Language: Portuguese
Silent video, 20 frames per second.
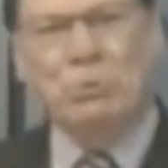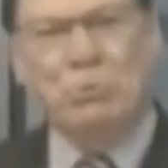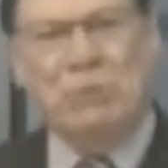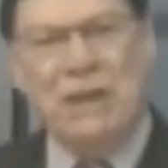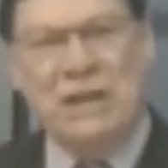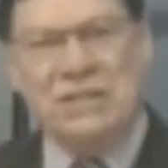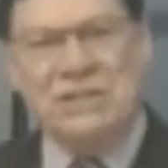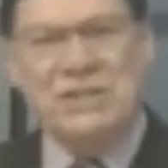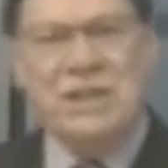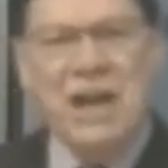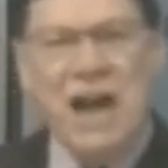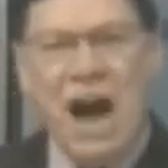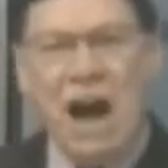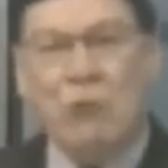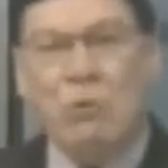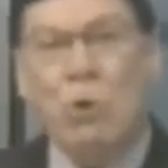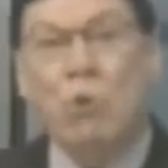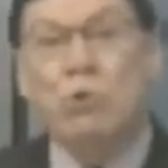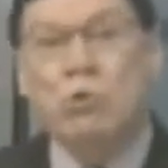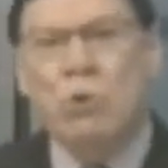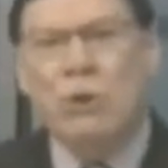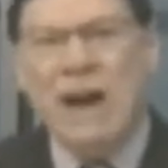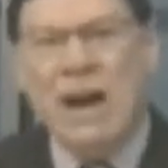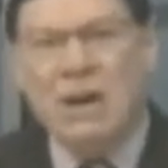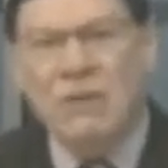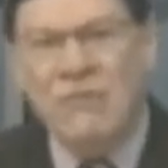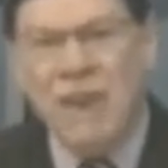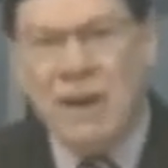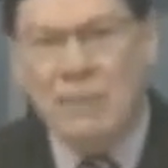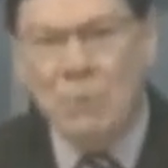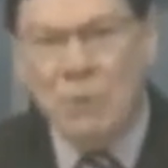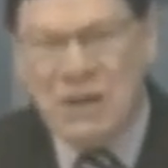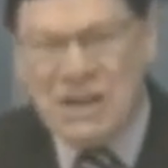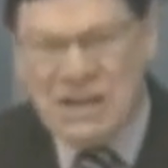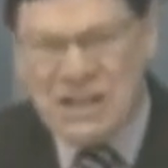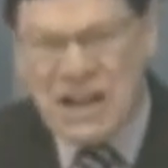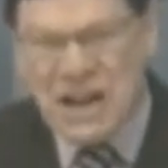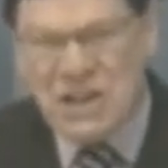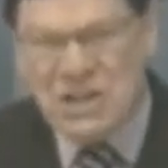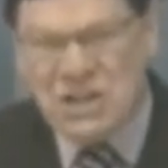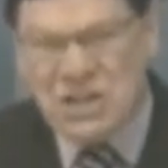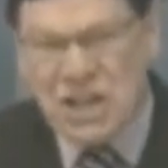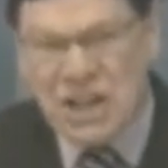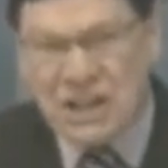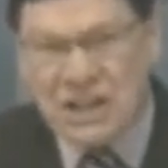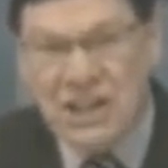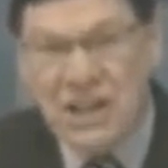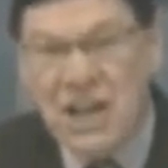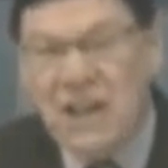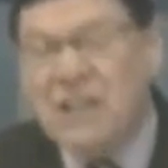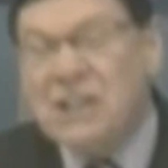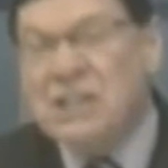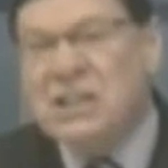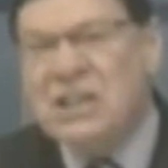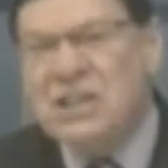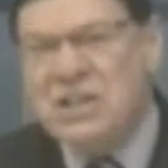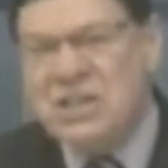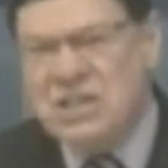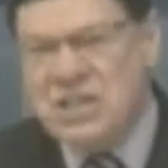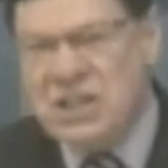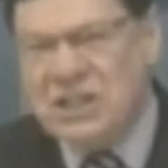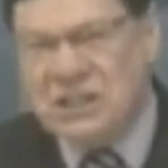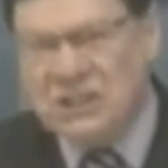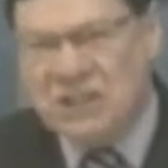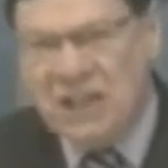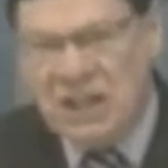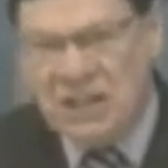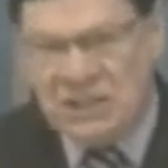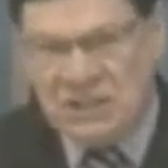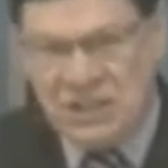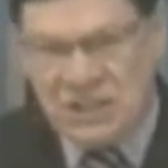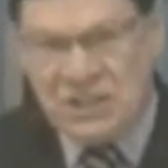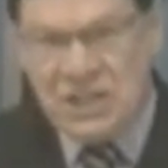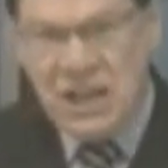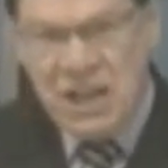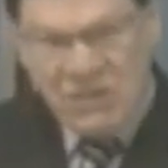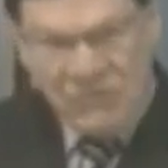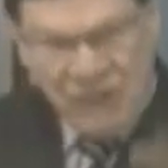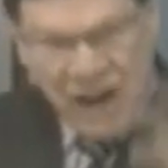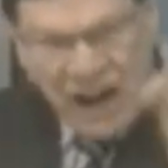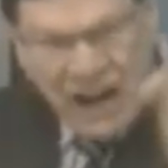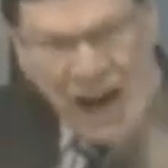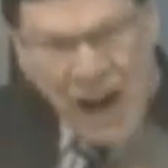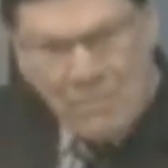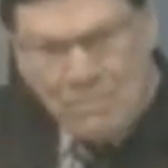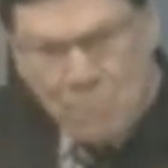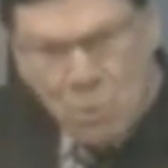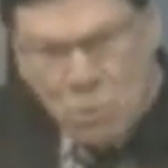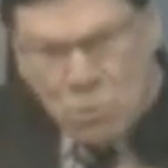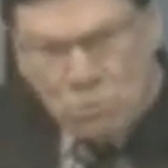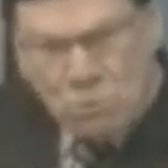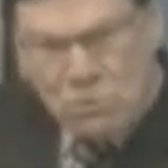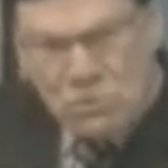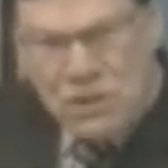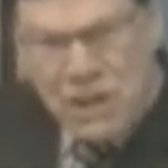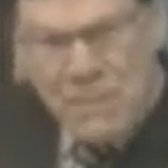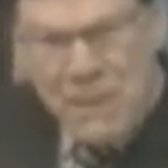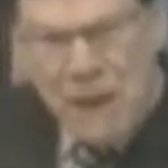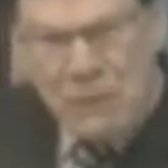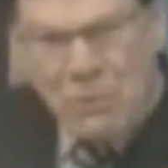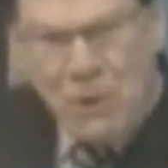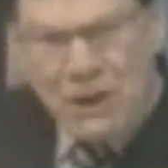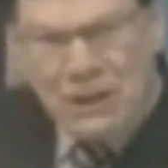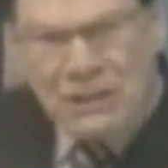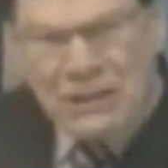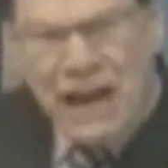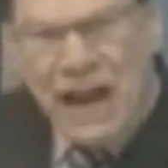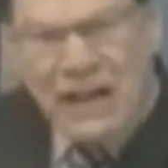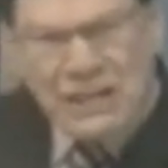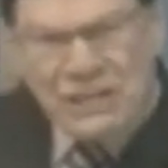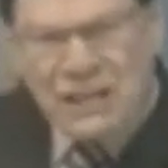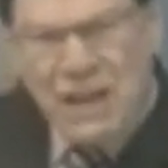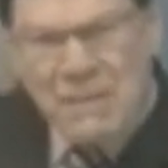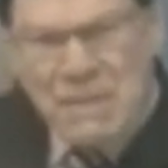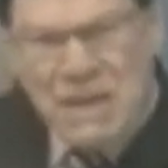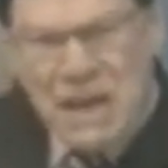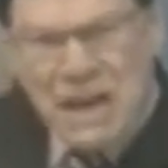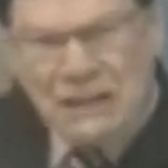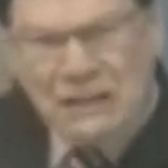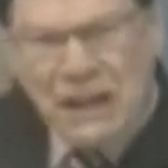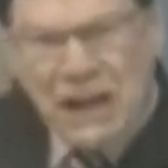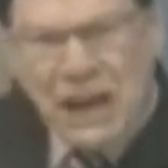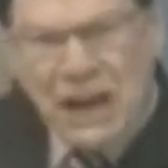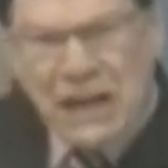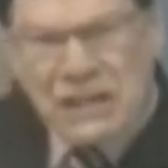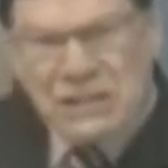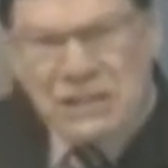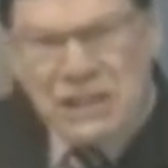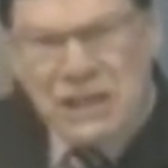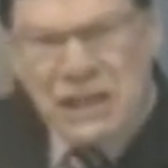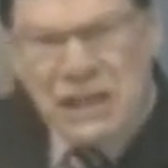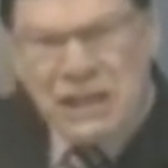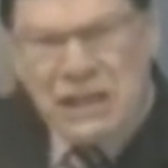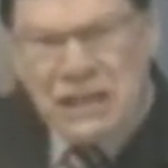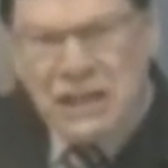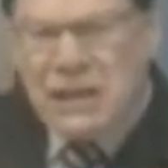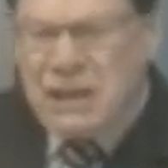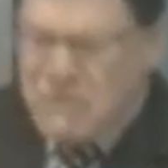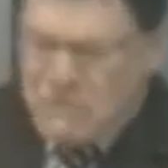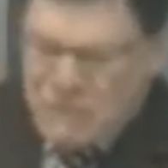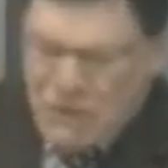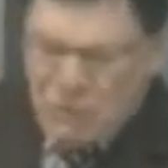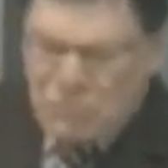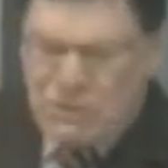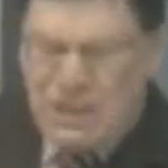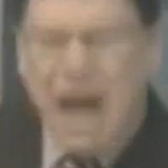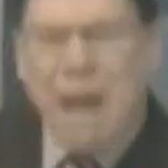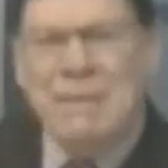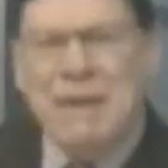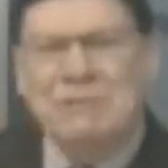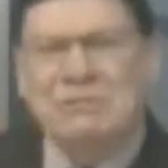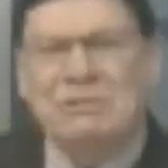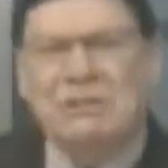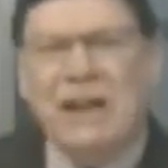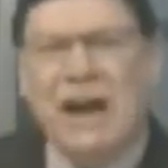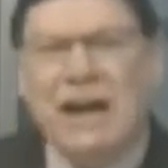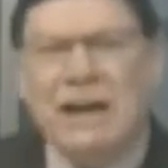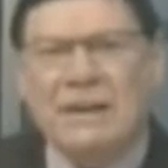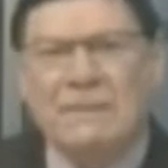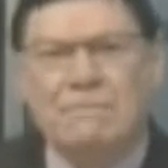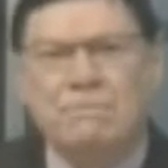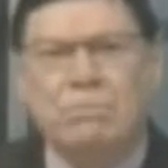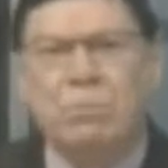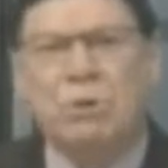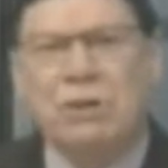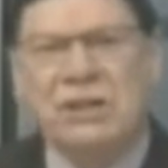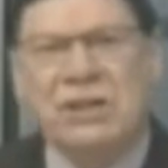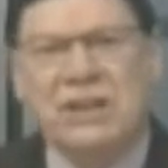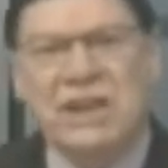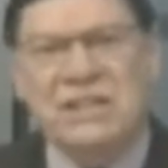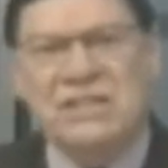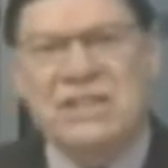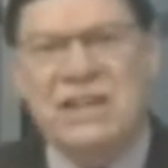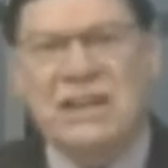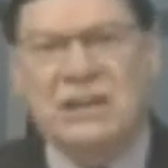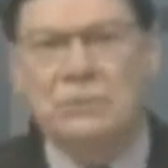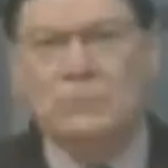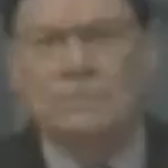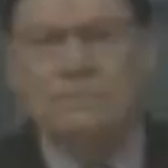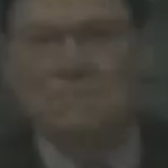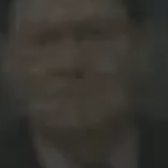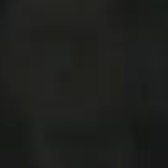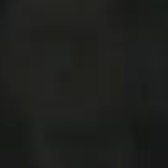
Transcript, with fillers: português, a conjugar o verbo ranger, ranger dentes. Vagabundos de menor idade na minha delegacia vão lamentar porque nasceram.